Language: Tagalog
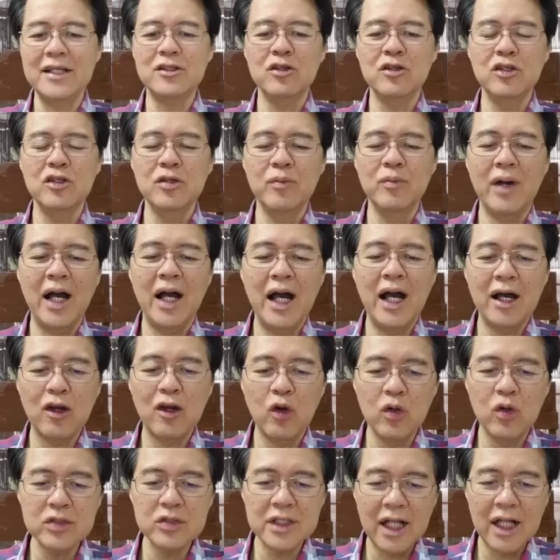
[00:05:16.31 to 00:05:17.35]
Ito yung mga
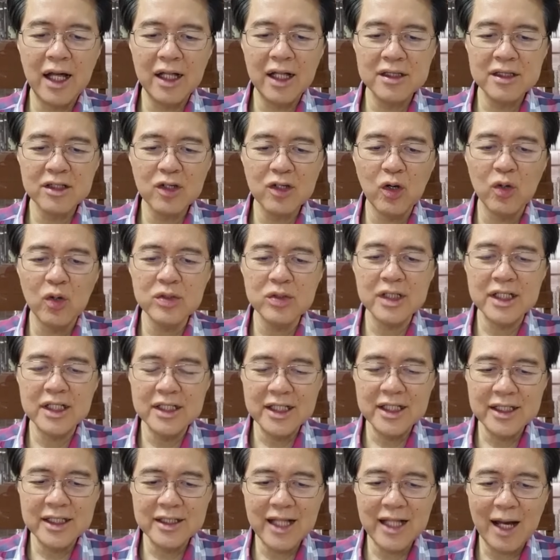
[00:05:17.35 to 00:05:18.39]
quote-unquote
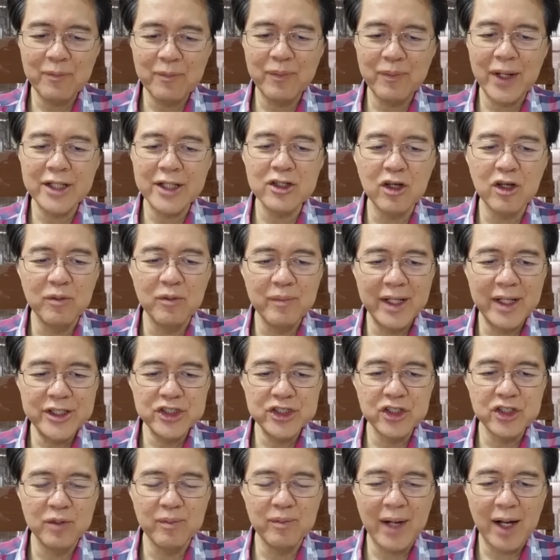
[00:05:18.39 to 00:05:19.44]
hindi dapat o
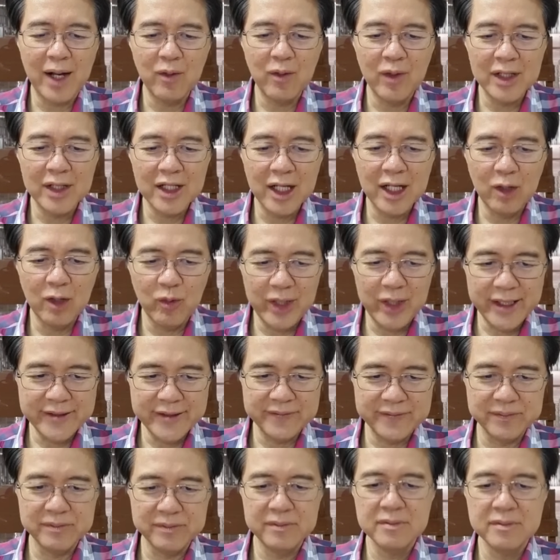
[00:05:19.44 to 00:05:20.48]
medyo bawal
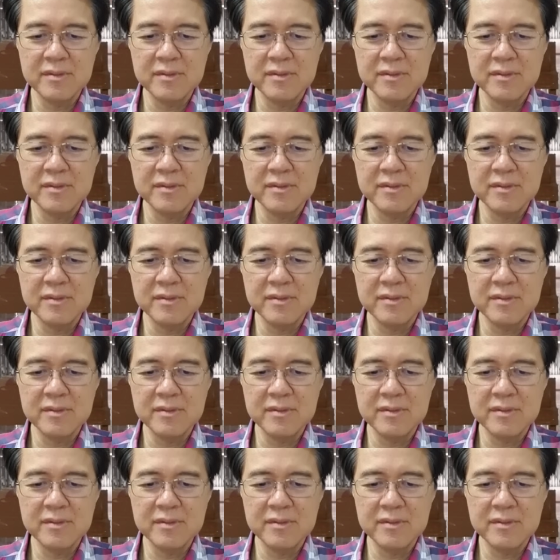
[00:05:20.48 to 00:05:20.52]
gawin.